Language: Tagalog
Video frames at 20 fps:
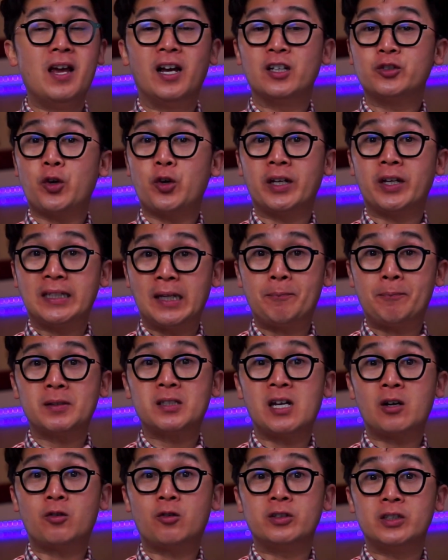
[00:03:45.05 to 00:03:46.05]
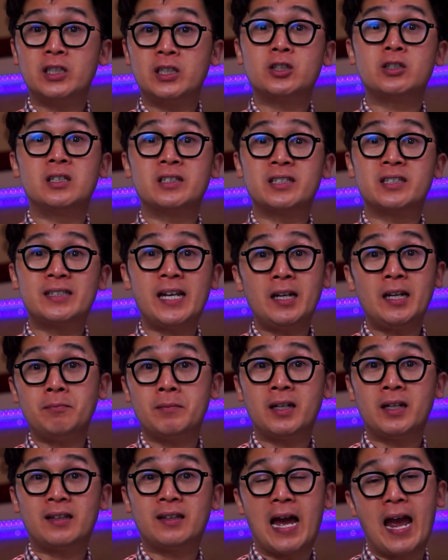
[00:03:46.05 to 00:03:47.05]
So, hindi pa siya conditional
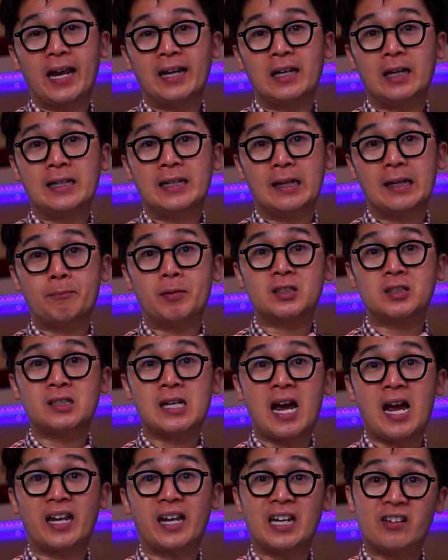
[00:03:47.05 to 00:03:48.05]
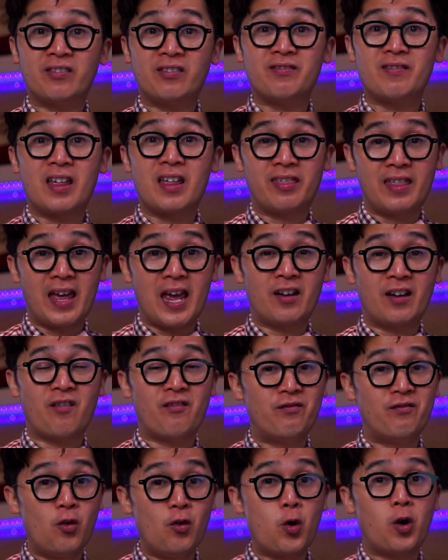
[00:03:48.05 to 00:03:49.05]
statement dahil hindi pa siya
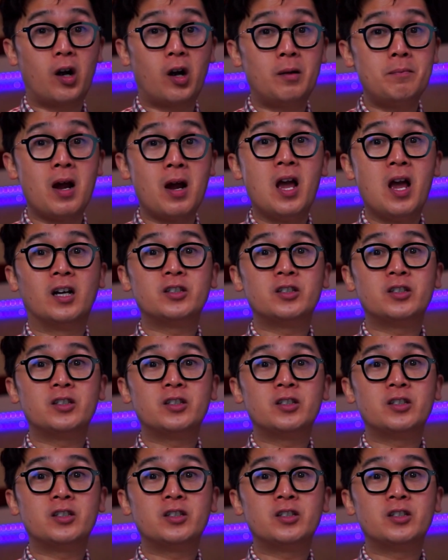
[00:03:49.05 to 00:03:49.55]
if-then form.